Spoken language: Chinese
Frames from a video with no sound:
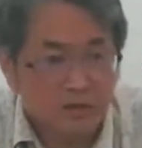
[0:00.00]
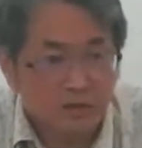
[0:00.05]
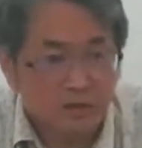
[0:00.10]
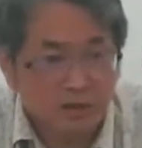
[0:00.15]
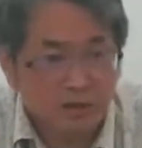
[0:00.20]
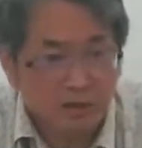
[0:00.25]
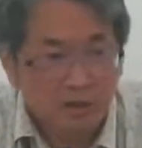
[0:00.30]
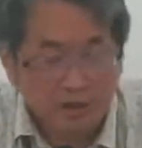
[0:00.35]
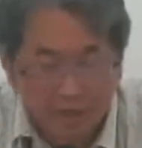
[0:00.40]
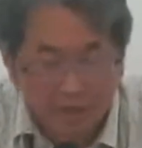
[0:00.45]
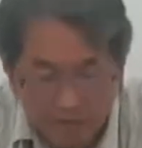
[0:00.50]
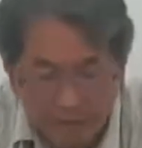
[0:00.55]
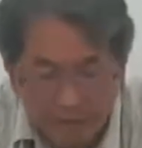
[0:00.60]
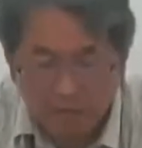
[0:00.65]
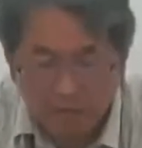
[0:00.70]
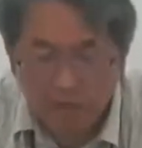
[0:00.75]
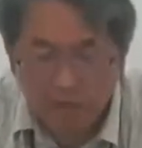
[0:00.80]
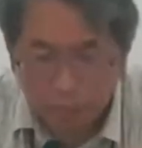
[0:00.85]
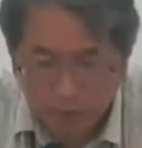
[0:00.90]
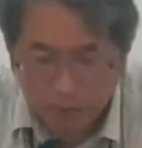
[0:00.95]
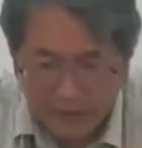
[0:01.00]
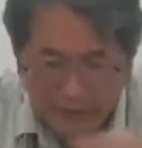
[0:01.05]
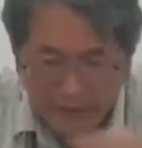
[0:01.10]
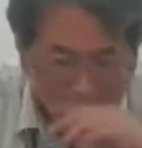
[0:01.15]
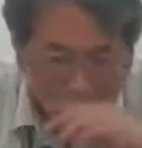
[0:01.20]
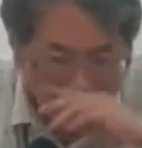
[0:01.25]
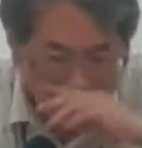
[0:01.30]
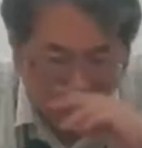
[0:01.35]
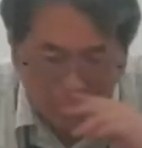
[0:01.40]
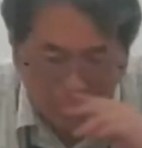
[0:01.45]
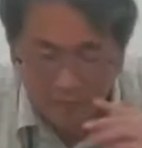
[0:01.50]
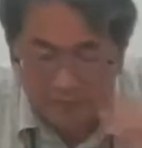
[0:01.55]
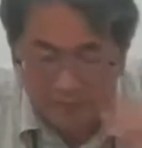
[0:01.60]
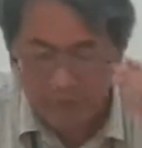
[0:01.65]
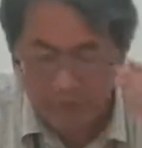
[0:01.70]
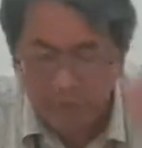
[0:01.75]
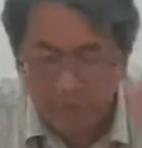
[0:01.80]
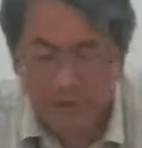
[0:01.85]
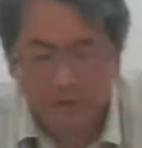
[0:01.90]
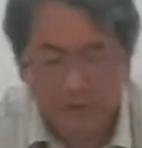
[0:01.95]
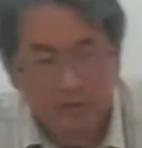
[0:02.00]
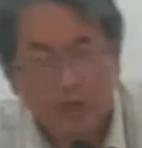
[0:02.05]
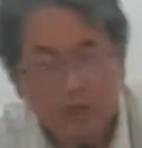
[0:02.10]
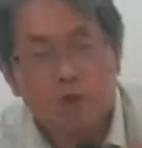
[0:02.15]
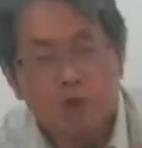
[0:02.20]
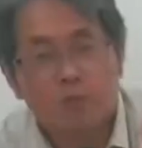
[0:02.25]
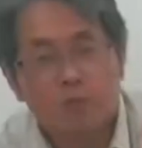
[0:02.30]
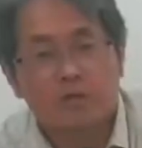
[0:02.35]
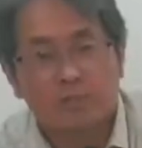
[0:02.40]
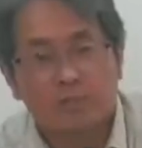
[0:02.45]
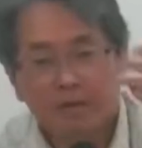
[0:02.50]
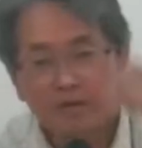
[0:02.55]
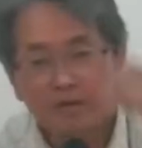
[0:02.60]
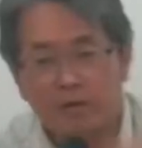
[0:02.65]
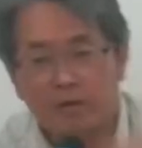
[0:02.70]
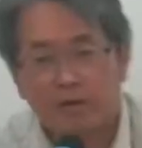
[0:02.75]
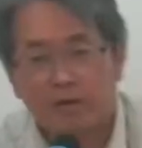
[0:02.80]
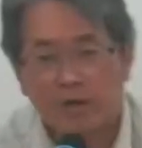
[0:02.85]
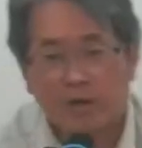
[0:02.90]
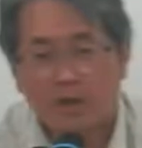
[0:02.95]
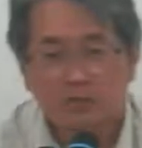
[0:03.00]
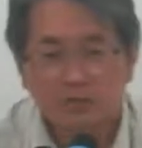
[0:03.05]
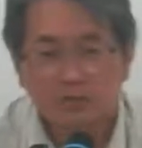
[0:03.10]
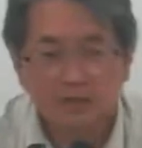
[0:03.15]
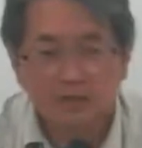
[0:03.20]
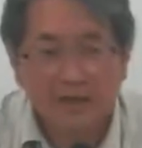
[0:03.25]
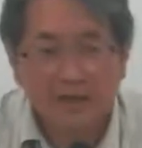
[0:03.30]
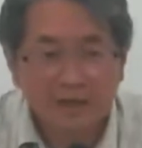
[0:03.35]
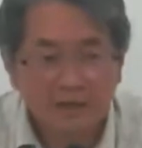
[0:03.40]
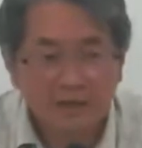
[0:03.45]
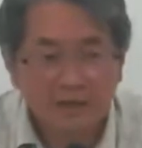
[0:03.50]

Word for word: 那些属于他个人私密的事，为什么要找一个老师谈？